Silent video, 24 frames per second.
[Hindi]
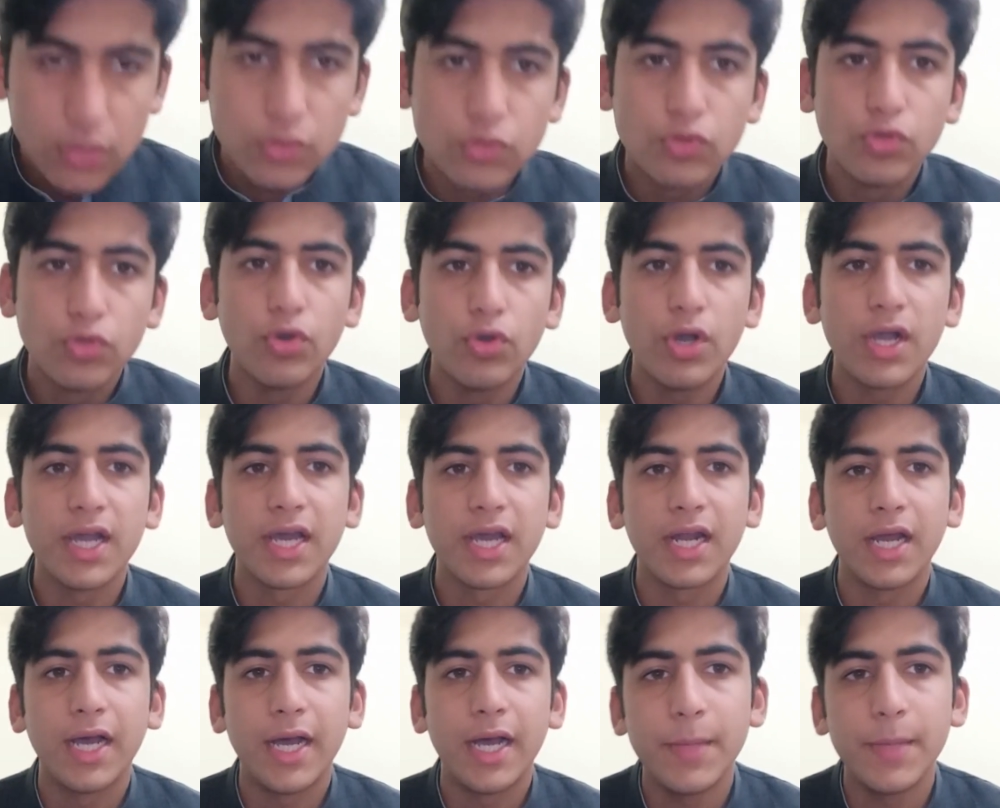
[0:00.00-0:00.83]
तो
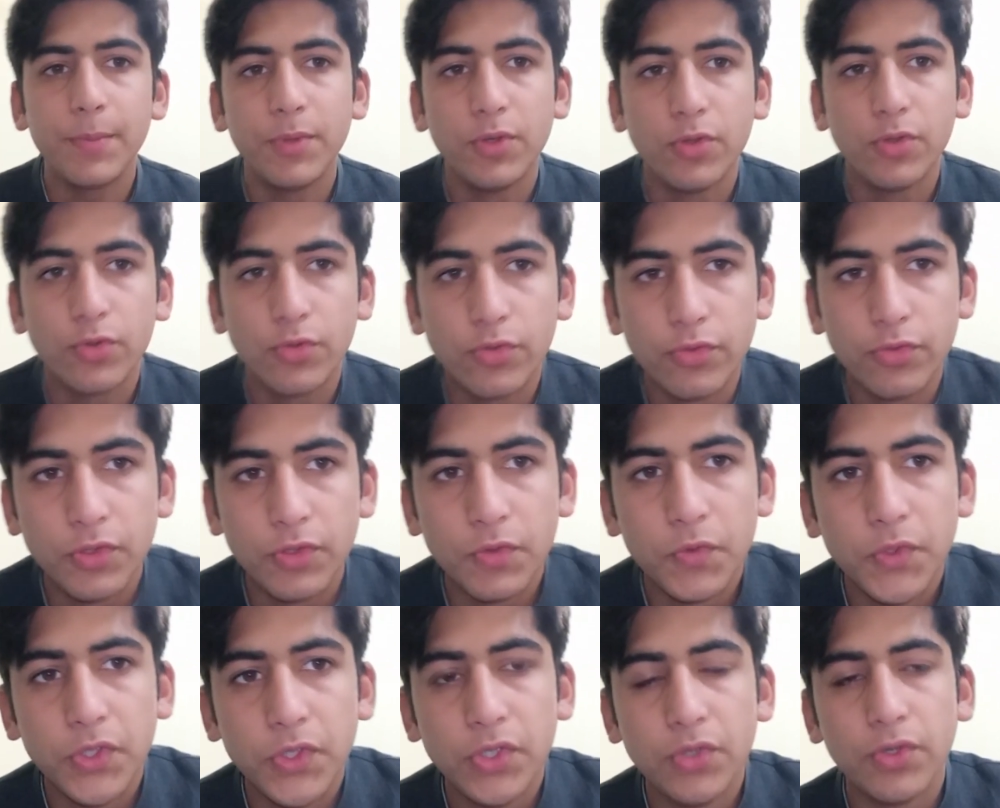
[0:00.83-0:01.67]
अगर आप लोग को
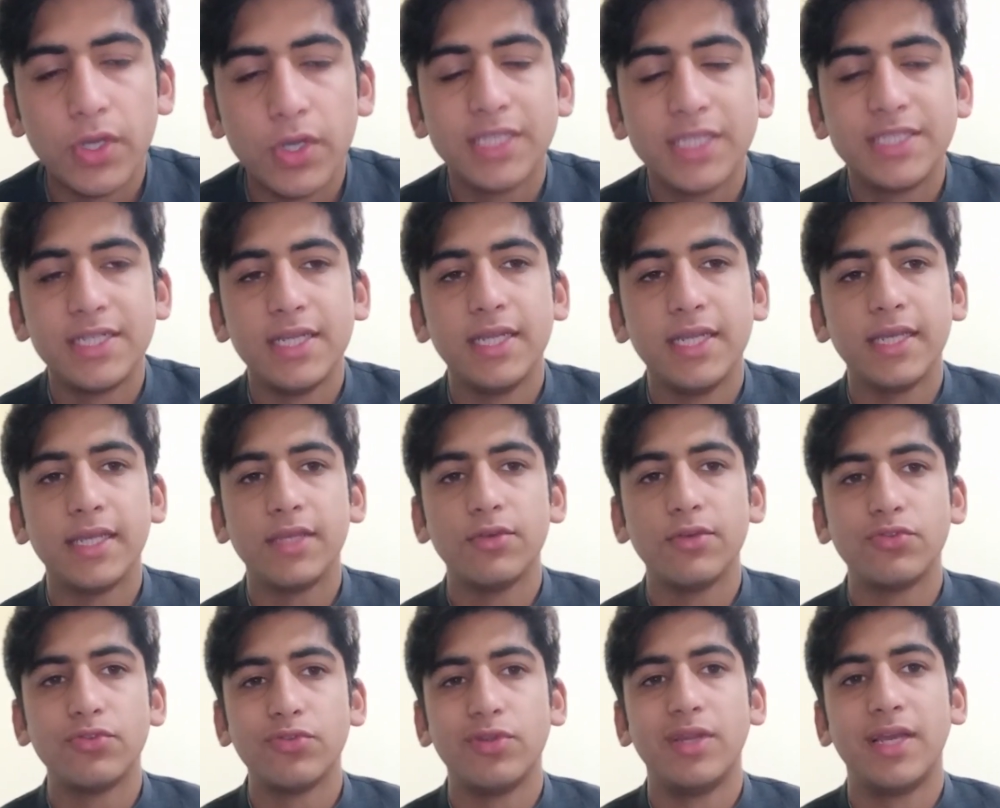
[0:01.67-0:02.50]
ये वीडियो अच्छी लगी
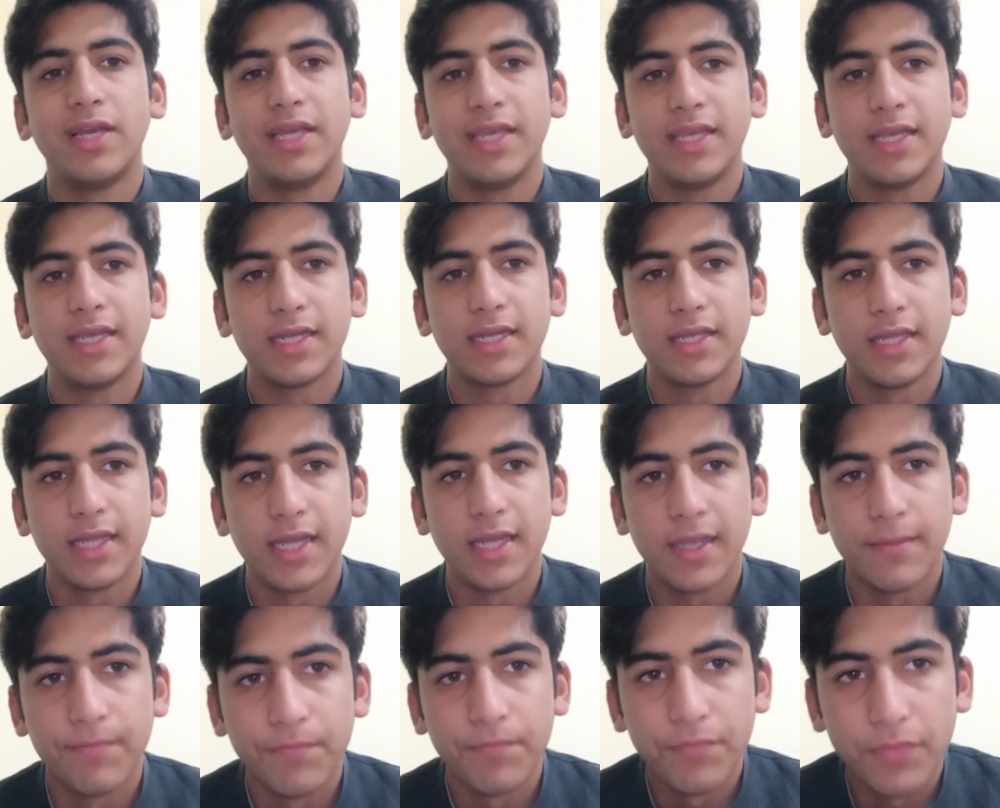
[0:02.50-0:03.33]
हो तो लाइक कर
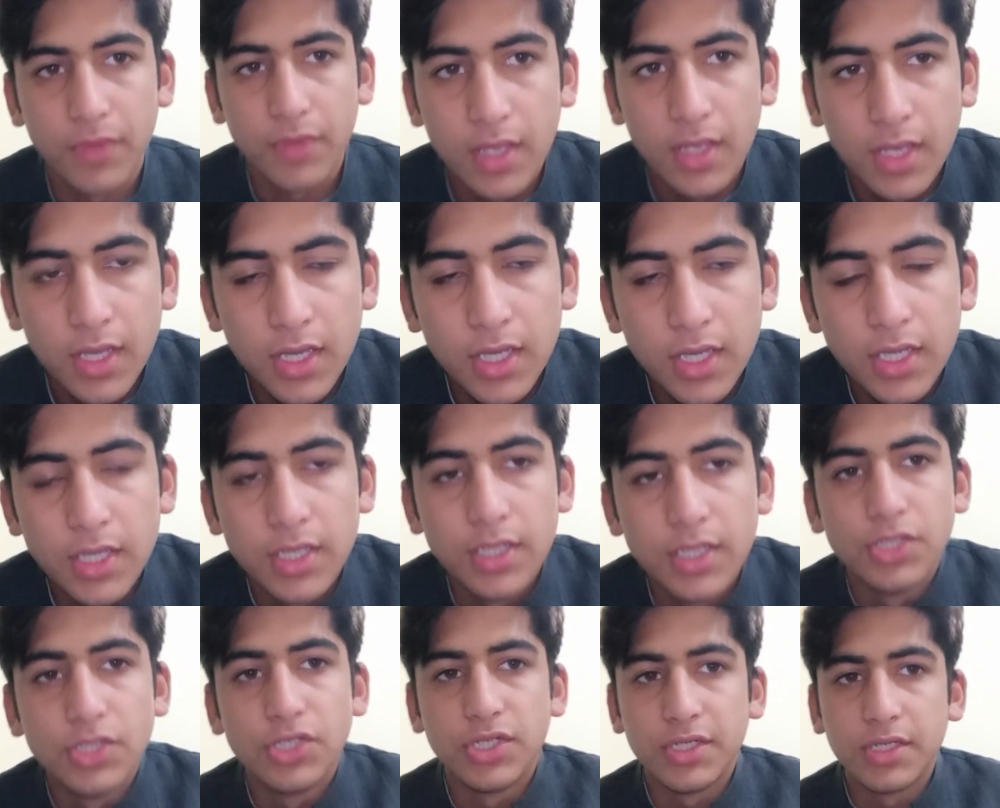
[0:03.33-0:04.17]
देना
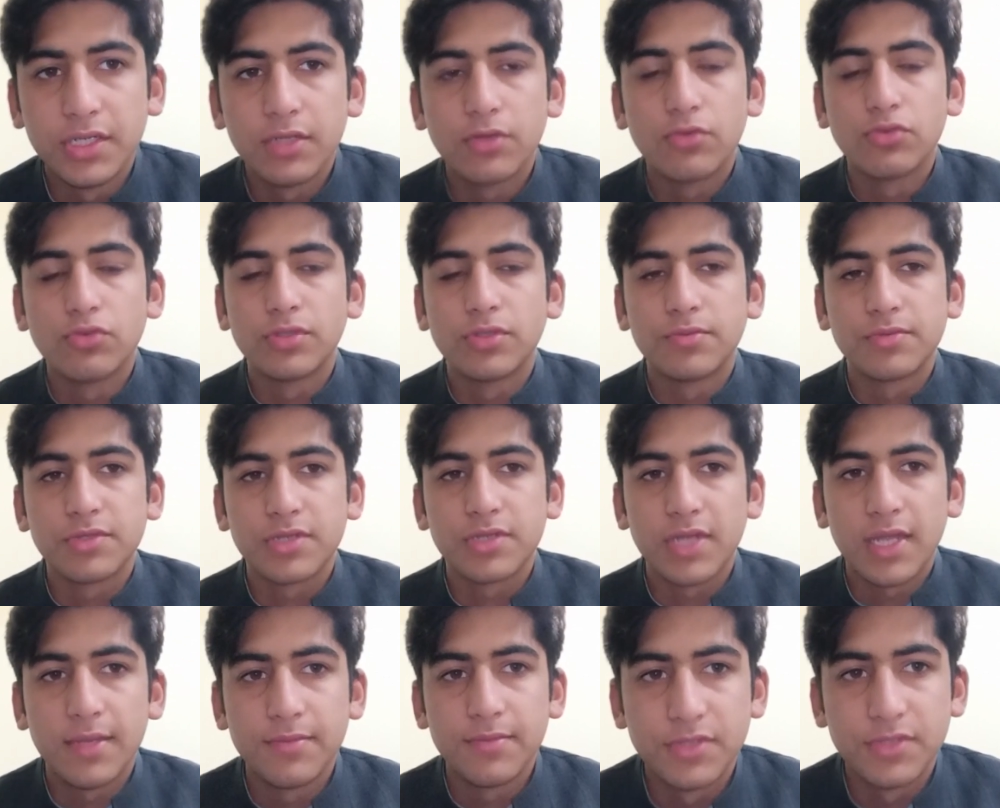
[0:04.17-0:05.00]
चैनल को
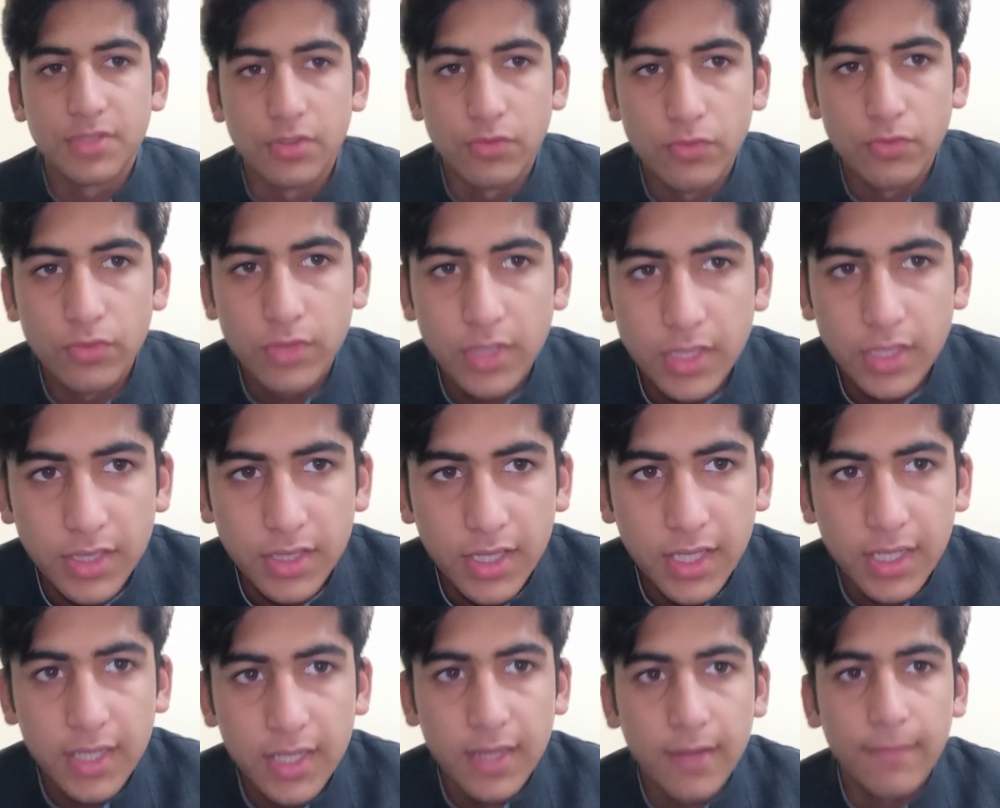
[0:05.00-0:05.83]
सब्सक्राइब ज़रूर कर
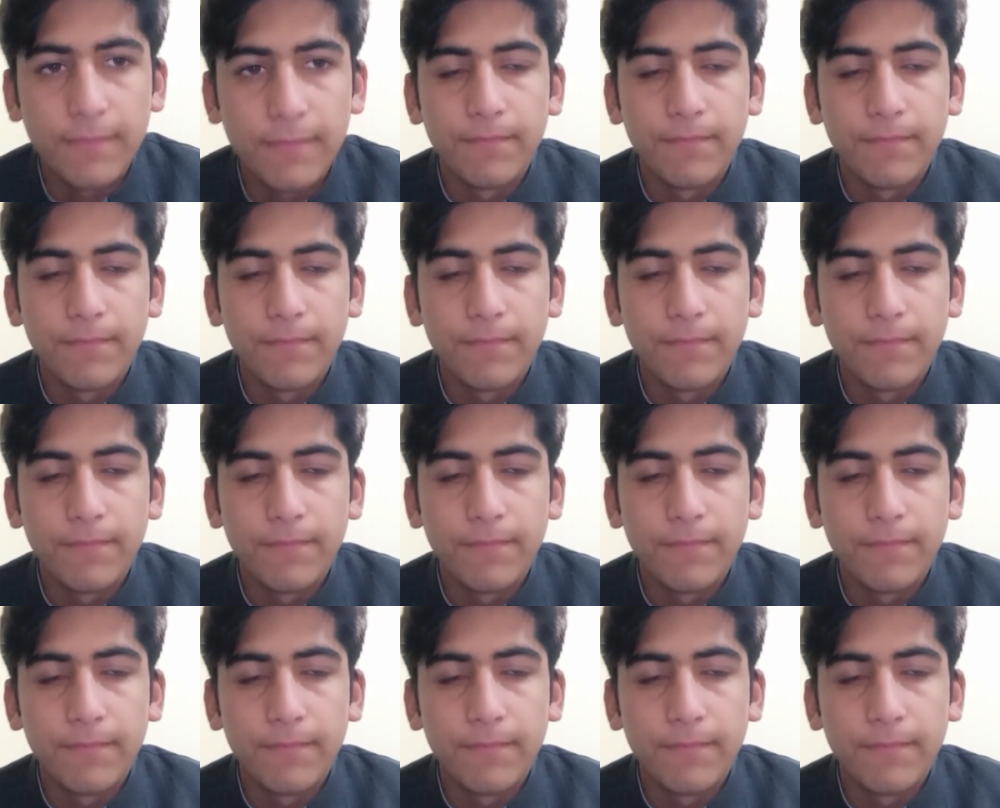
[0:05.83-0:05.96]
देना